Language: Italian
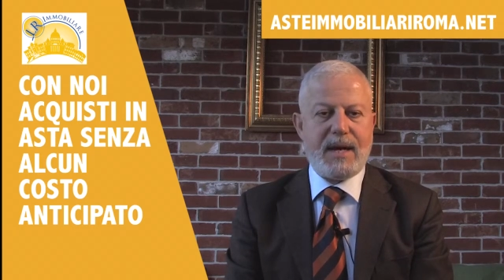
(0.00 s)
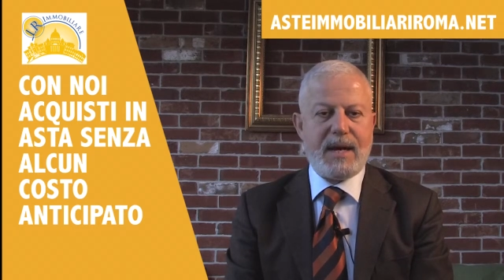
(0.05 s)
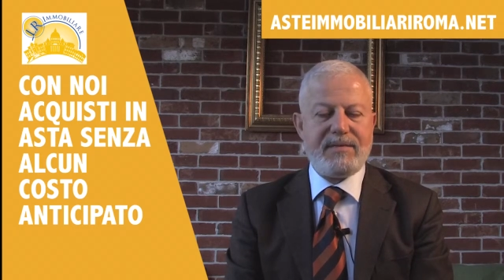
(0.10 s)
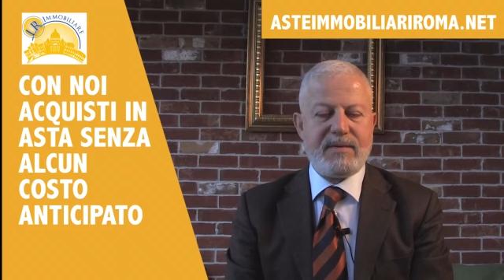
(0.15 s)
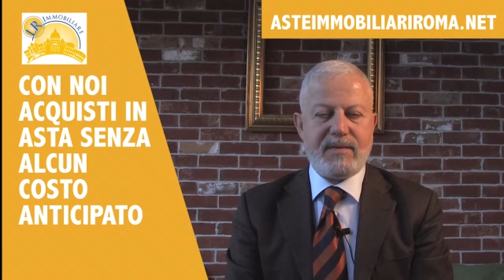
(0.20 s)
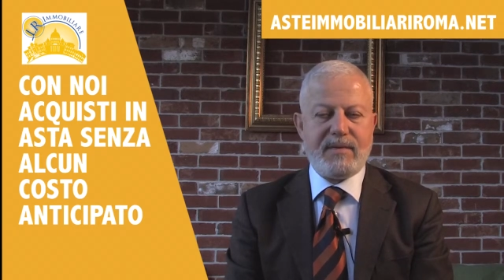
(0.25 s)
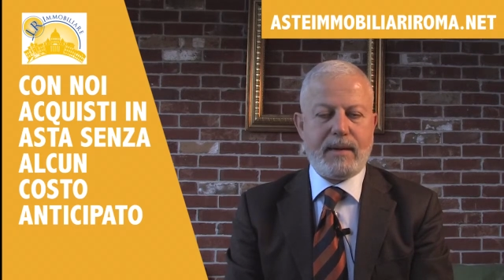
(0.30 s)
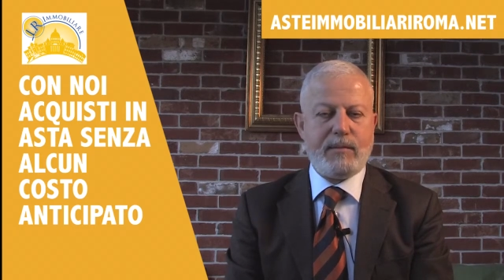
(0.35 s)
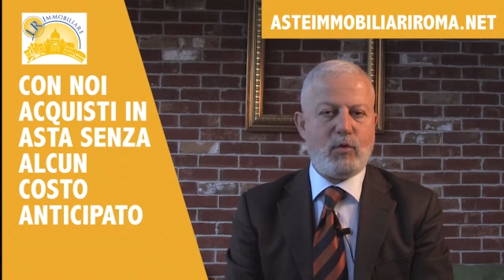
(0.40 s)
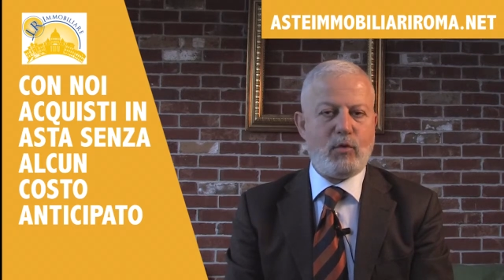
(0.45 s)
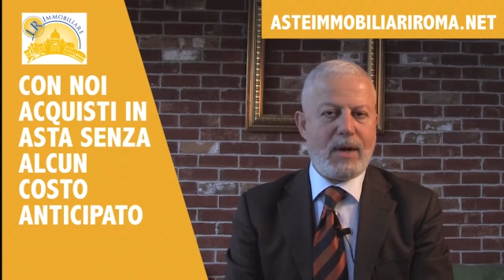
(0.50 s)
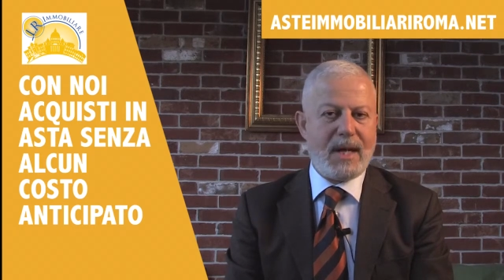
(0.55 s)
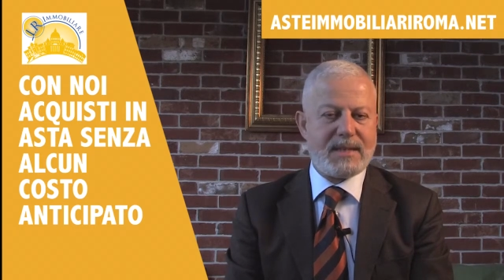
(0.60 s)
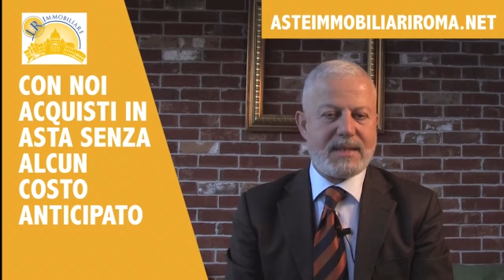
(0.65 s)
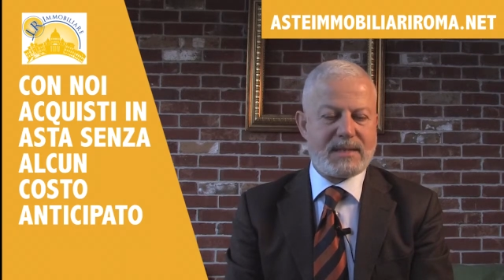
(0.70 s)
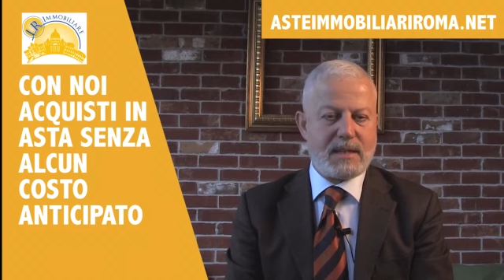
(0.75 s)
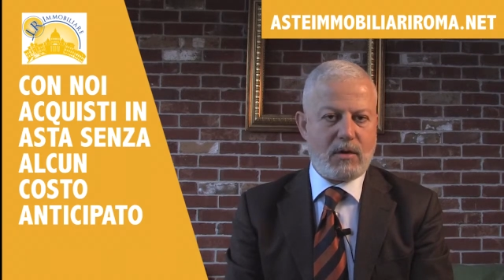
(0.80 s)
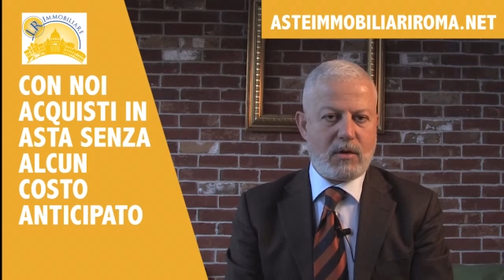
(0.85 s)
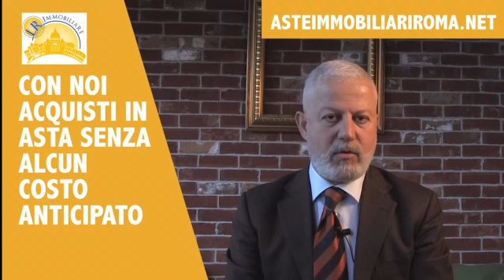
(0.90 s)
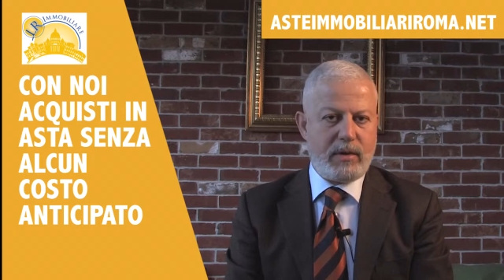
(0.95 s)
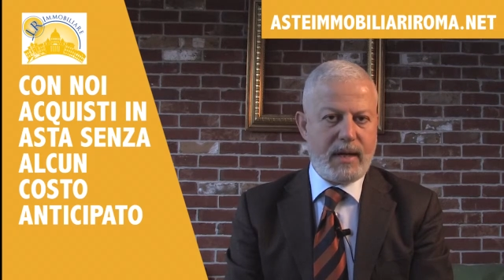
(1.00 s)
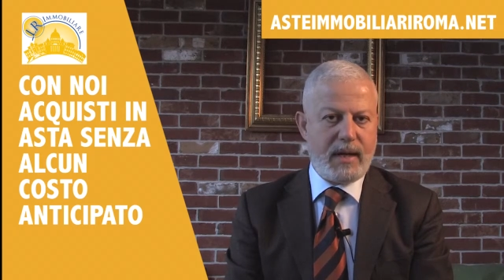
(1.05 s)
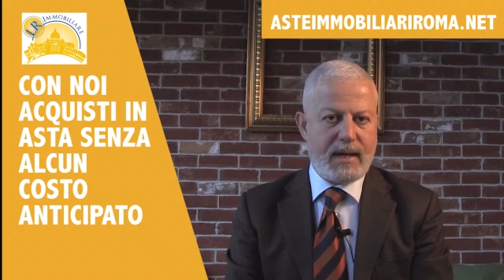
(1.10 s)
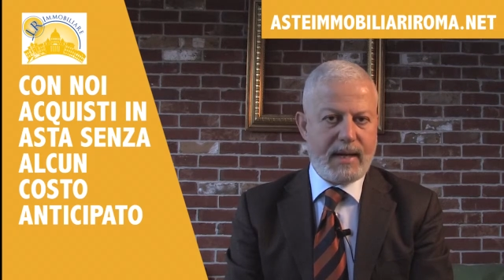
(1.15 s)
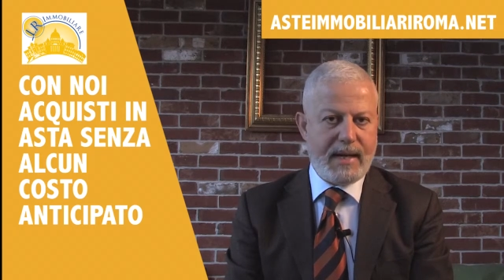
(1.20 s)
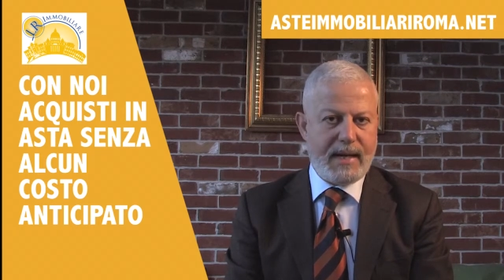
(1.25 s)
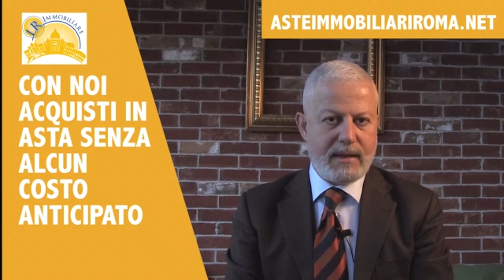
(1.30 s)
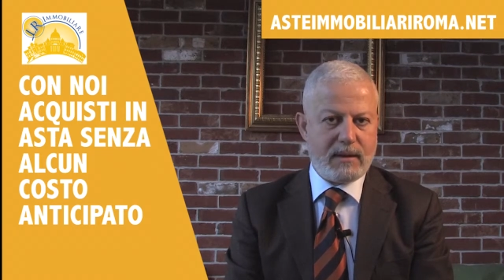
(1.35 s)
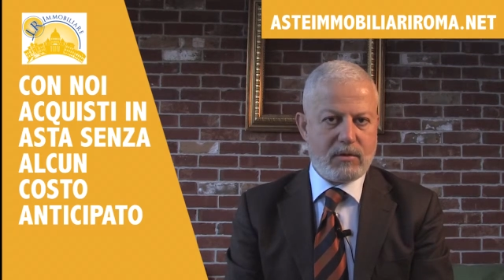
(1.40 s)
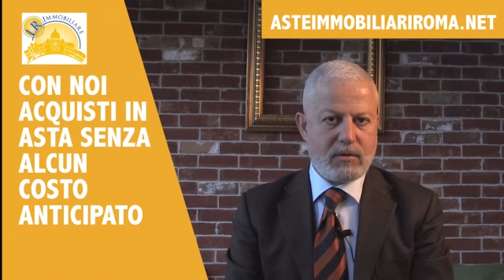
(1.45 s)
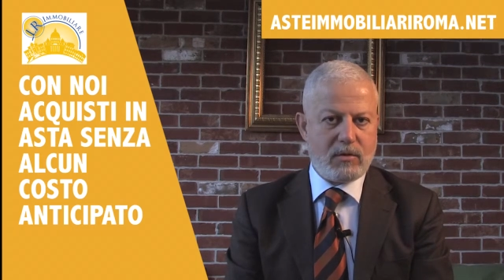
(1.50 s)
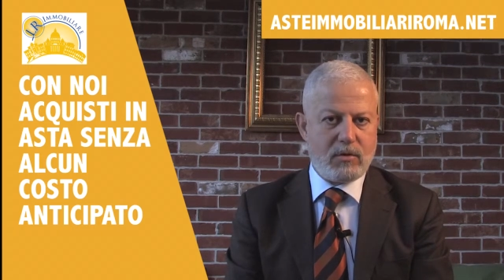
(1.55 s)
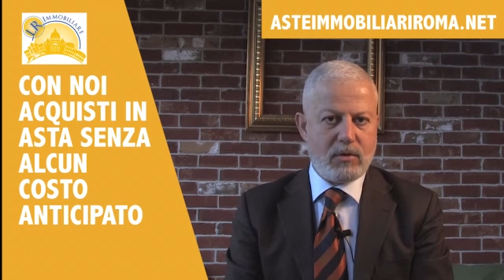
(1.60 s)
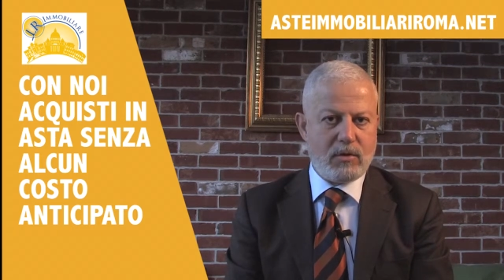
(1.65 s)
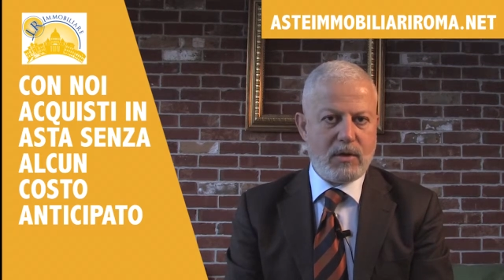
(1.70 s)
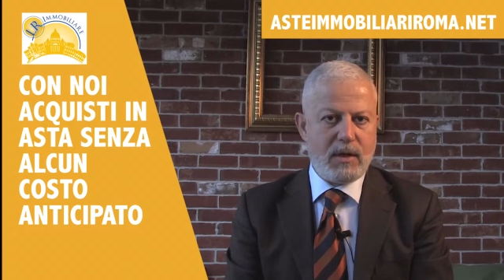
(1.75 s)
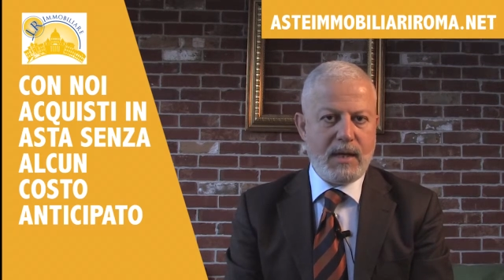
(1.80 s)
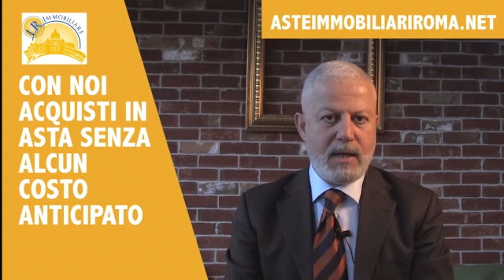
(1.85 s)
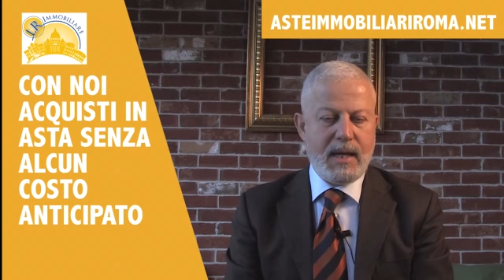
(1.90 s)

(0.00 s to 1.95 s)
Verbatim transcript: avevamo un'asta con incanto.